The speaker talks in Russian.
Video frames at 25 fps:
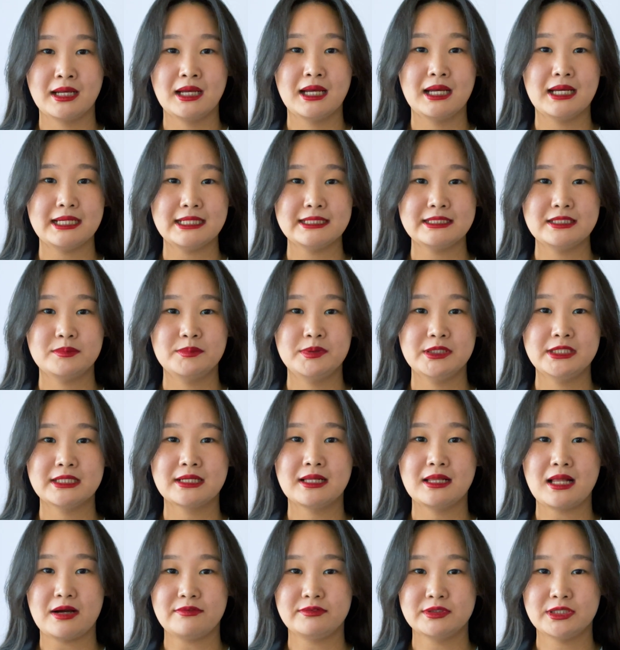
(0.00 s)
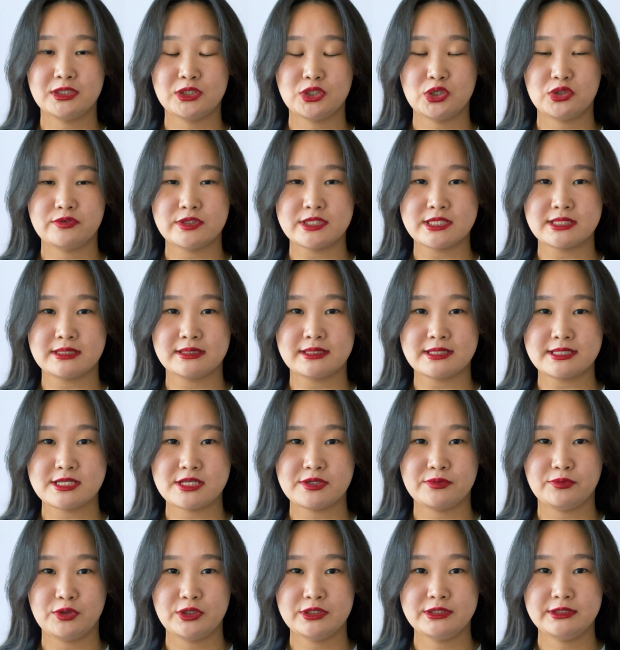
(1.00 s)
Это были главные новости на
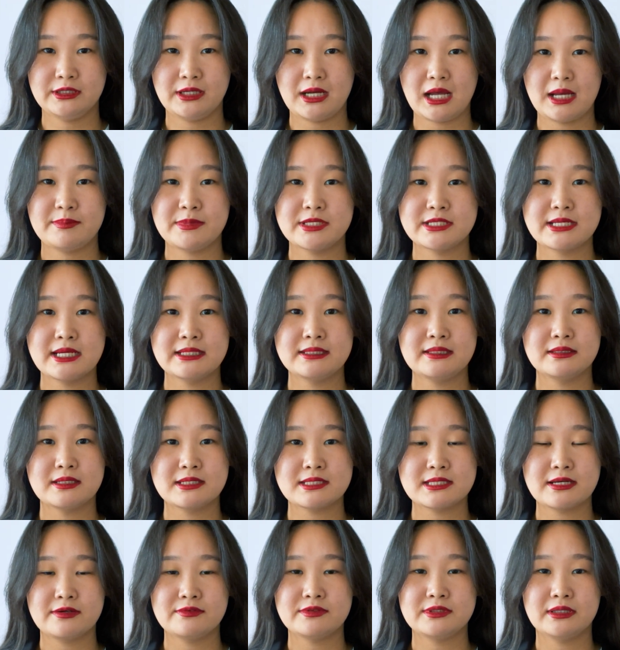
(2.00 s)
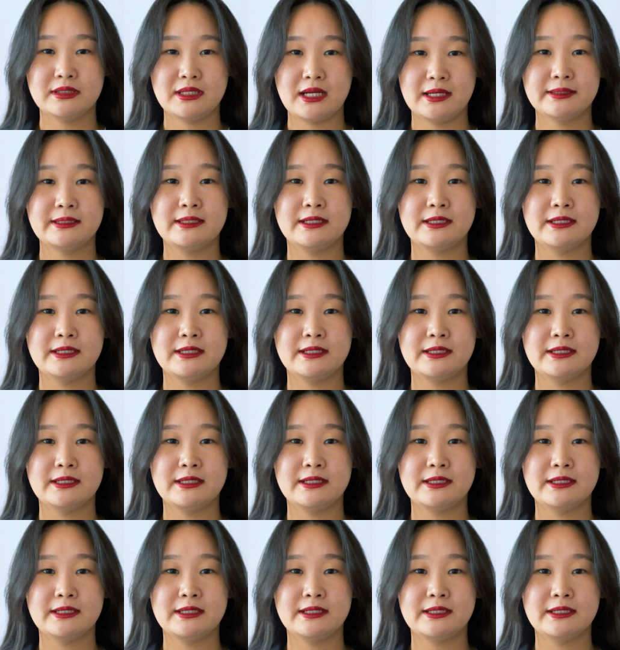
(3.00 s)
сегодня. Обязательно ставьте лайки